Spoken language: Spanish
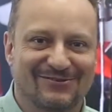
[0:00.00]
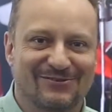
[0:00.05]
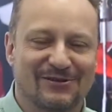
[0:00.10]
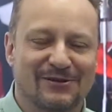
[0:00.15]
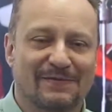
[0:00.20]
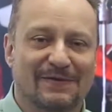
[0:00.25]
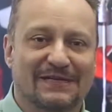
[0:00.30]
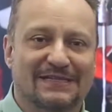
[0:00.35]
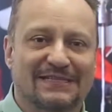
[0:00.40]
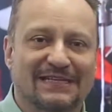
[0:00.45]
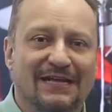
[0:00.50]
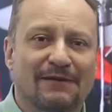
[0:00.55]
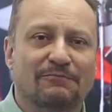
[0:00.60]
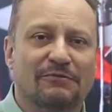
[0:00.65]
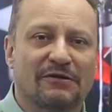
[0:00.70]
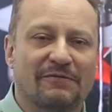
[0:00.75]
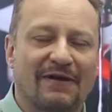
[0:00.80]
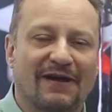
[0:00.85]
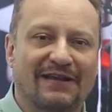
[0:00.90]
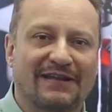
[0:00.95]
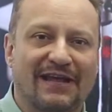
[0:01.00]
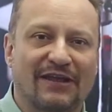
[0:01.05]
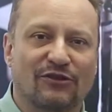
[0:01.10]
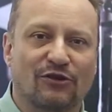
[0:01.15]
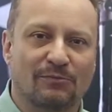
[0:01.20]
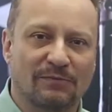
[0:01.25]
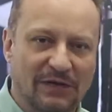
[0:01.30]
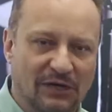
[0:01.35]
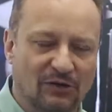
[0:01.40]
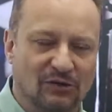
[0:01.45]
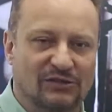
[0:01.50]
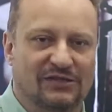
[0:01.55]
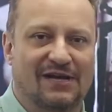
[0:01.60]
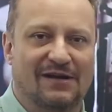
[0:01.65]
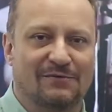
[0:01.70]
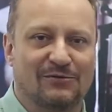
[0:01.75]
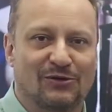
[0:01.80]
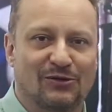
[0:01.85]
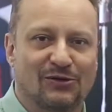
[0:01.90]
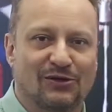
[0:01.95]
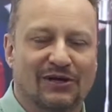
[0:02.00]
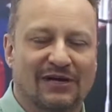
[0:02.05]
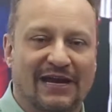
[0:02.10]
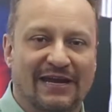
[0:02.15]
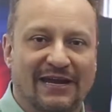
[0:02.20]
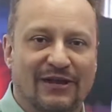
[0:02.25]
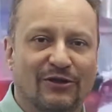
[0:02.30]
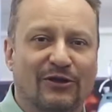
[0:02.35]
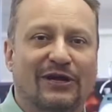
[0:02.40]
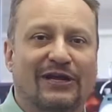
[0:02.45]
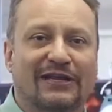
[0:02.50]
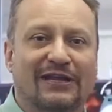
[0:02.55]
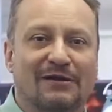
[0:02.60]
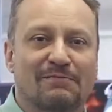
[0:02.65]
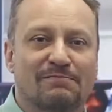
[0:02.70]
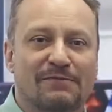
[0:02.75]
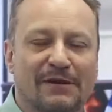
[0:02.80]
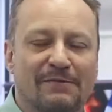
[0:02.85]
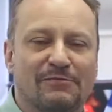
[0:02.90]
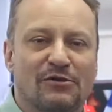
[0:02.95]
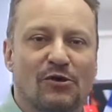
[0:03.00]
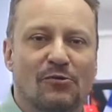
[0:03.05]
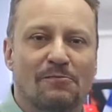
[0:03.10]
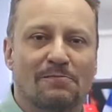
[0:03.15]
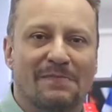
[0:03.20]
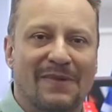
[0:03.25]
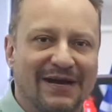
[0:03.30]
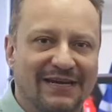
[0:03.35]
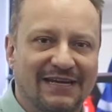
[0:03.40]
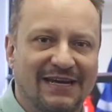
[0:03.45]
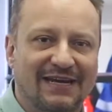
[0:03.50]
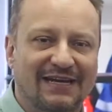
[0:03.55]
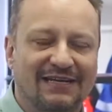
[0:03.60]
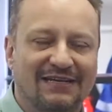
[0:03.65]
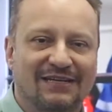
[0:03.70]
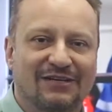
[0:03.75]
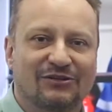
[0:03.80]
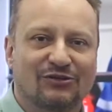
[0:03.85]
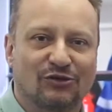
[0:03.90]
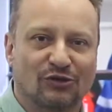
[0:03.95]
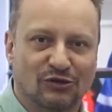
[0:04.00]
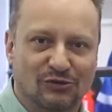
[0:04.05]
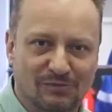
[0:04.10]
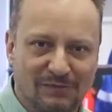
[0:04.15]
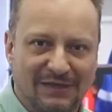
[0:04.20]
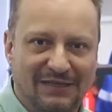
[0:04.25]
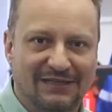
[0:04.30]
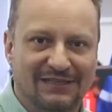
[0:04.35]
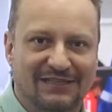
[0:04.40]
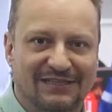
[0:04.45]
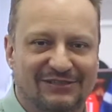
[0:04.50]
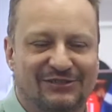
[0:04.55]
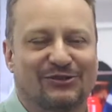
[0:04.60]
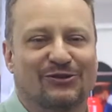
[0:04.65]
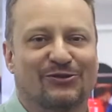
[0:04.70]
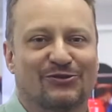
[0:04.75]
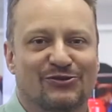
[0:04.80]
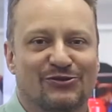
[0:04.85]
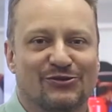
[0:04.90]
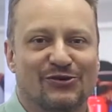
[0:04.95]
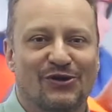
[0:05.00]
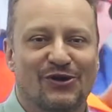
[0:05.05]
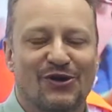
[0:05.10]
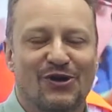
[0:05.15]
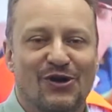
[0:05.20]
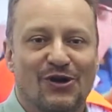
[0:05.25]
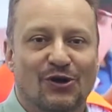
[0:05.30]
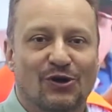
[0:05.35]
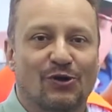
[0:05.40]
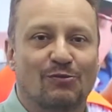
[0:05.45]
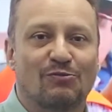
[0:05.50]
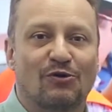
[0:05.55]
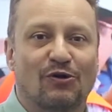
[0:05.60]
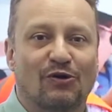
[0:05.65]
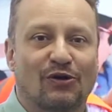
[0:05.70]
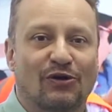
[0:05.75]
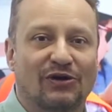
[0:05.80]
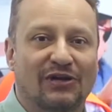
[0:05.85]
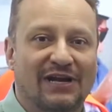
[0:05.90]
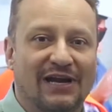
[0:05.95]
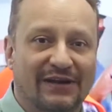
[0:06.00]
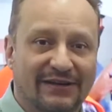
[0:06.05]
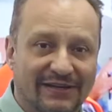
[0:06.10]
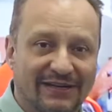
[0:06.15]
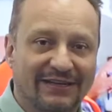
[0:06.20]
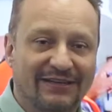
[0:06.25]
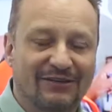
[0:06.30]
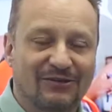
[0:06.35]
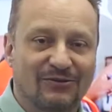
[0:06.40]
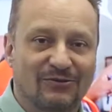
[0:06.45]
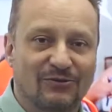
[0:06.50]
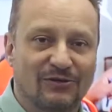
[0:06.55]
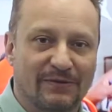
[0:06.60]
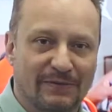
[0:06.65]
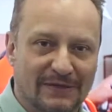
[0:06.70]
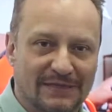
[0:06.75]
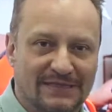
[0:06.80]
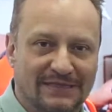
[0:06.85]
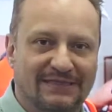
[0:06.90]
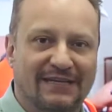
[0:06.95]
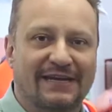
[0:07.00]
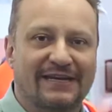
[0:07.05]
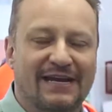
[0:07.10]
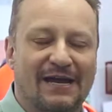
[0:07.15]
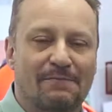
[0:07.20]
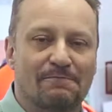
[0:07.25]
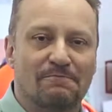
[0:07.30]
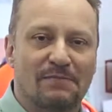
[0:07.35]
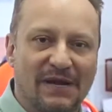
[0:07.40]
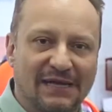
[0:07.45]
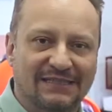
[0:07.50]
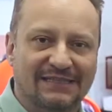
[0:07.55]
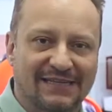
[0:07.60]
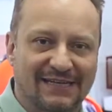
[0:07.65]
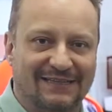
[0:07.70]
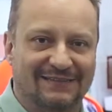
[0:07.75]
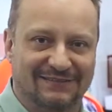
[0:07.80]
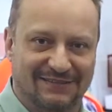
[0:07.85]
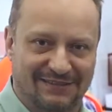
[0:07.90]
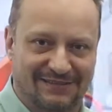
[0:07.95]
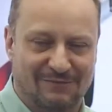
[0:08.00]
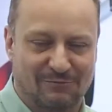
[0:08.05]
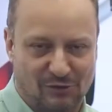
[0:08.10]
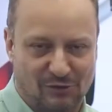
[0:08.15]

Universidad Privada Domingo Sabio, ganadora del Premio Maya 2018, como la red universitaria más grande de